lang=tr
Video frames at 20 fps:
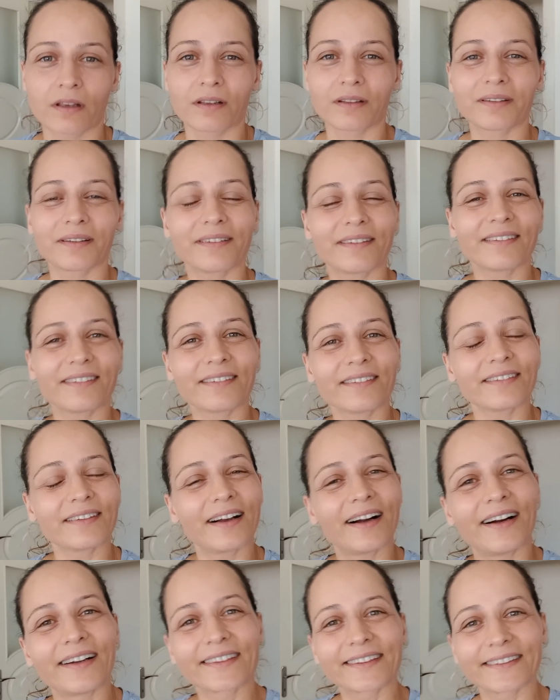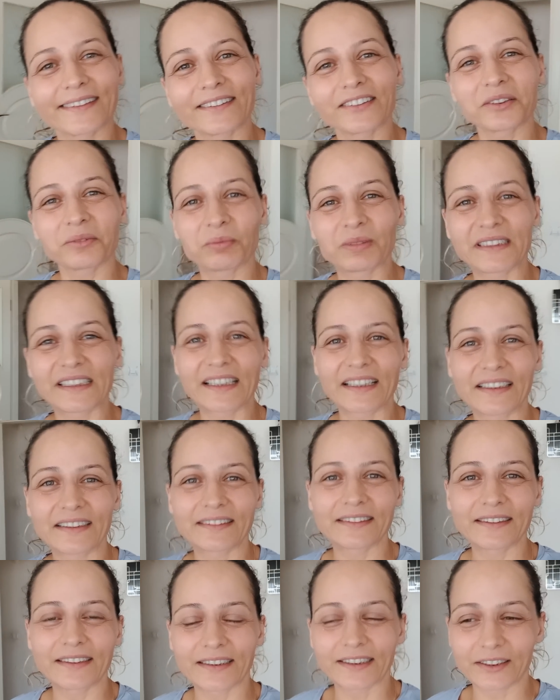e, arkadaşım bir
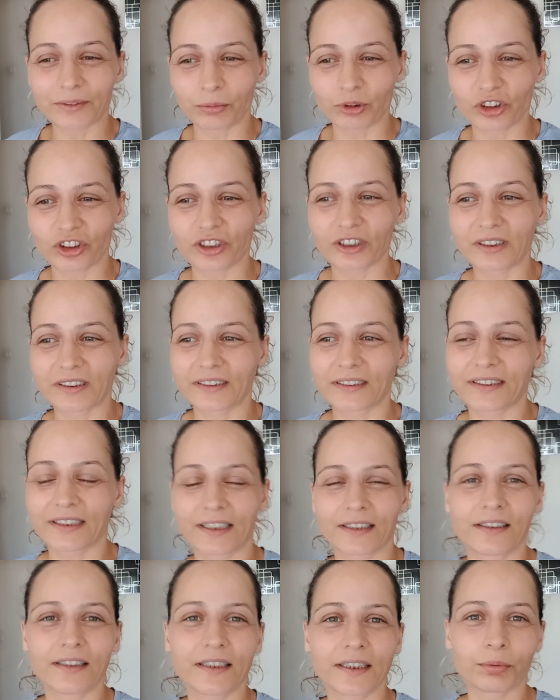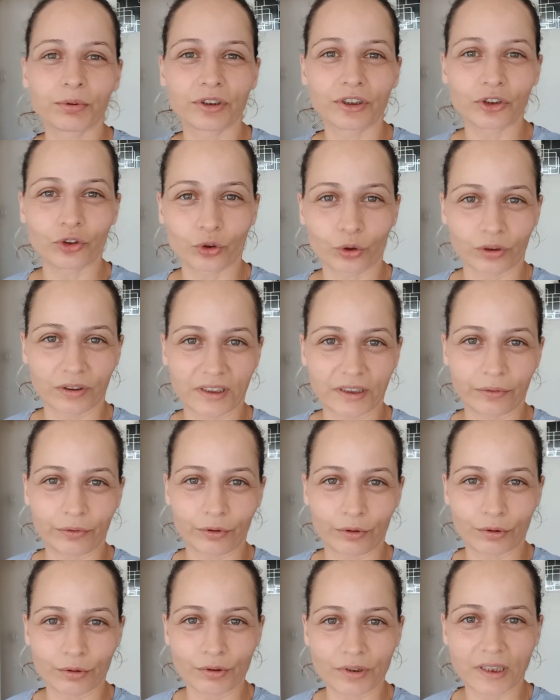tanesi yazmış. Kedileri biz de çok
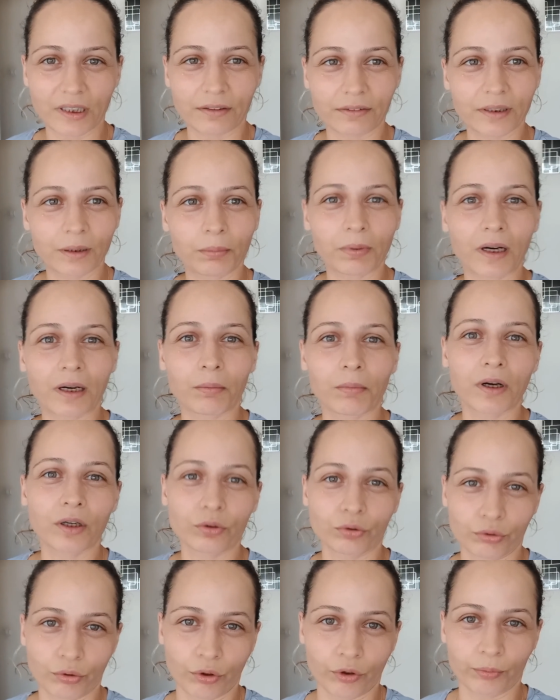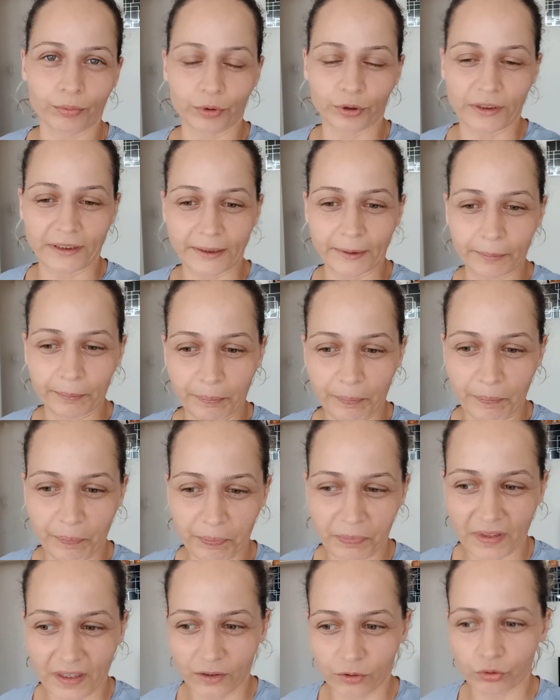seviyoruz. Evde bakmak zor mu diye
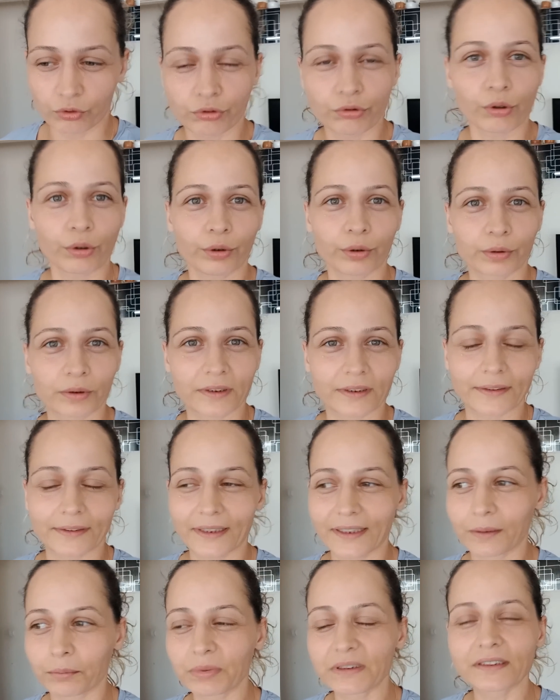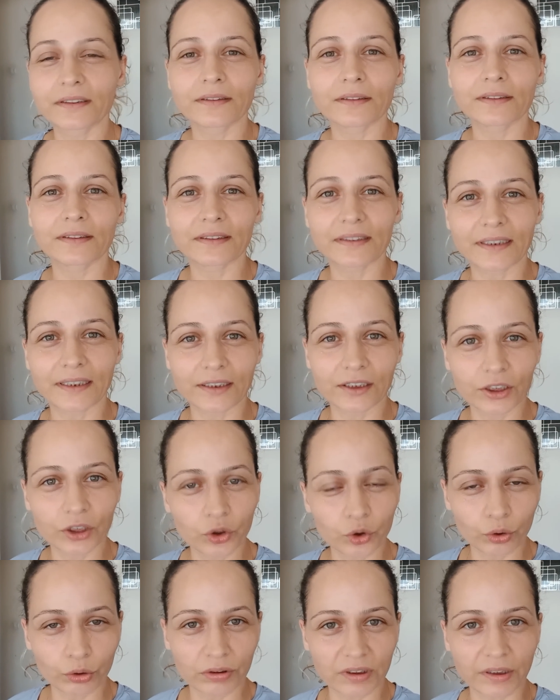zorluklarını yani biz
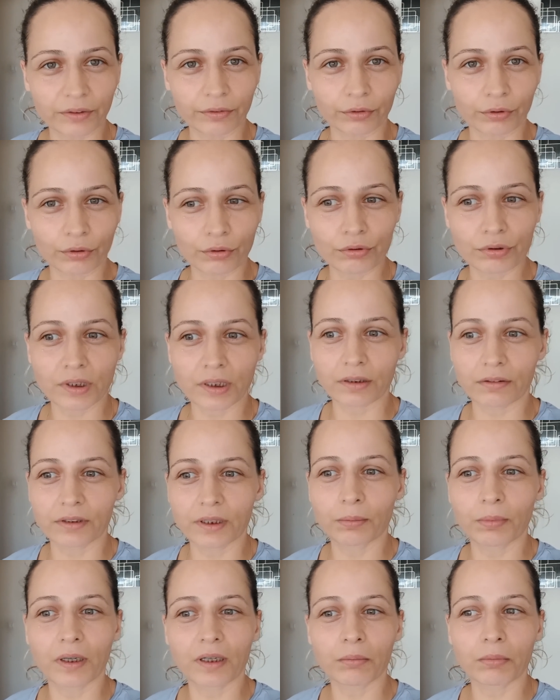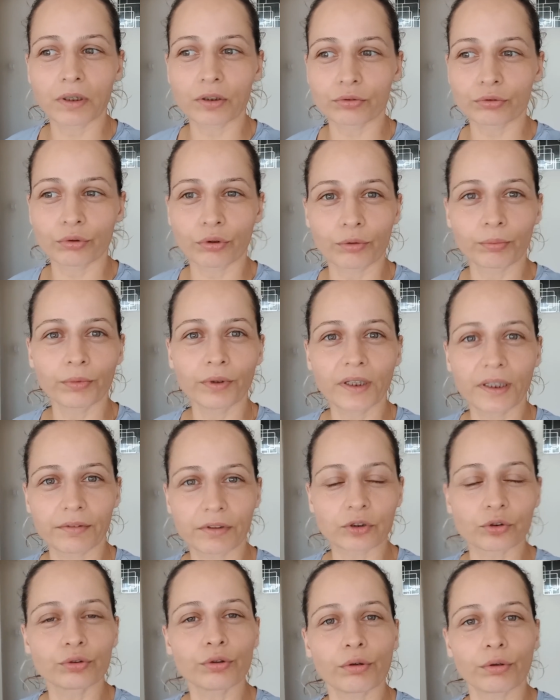kediyi çok seviyoruz. Evde bakmak zor mu?
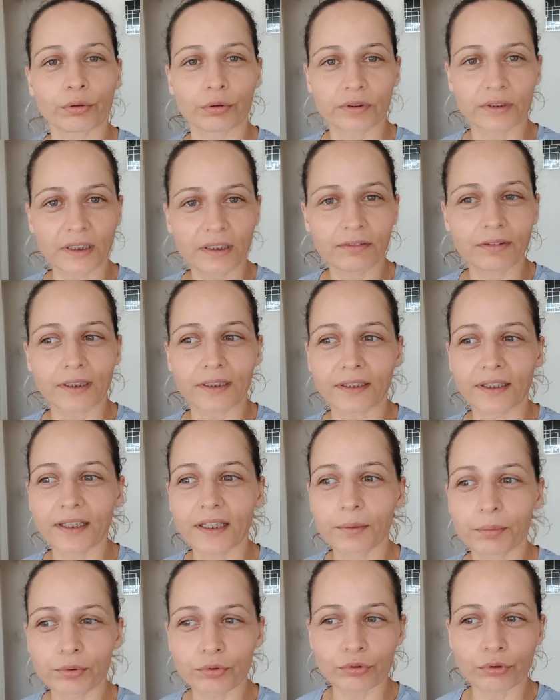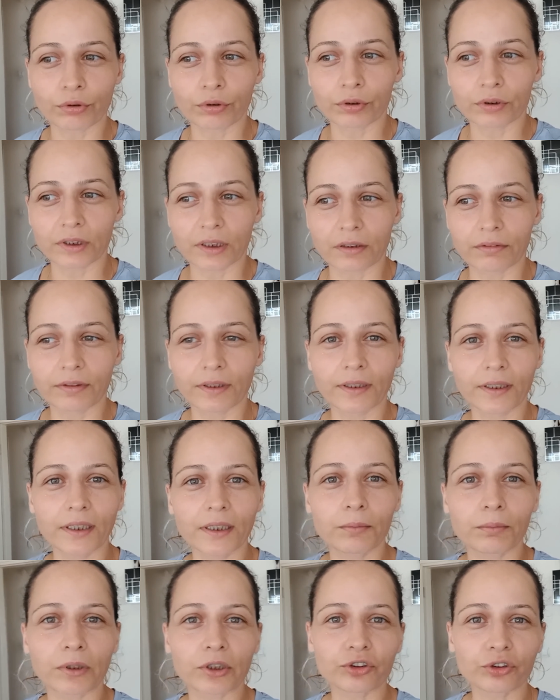Evet zorlukları var. Ne gibi zorlukları var?
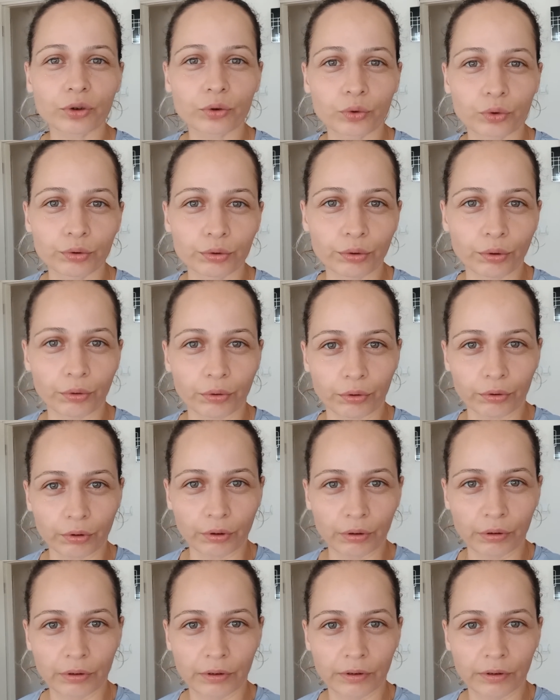İlk başta tüy döküyor.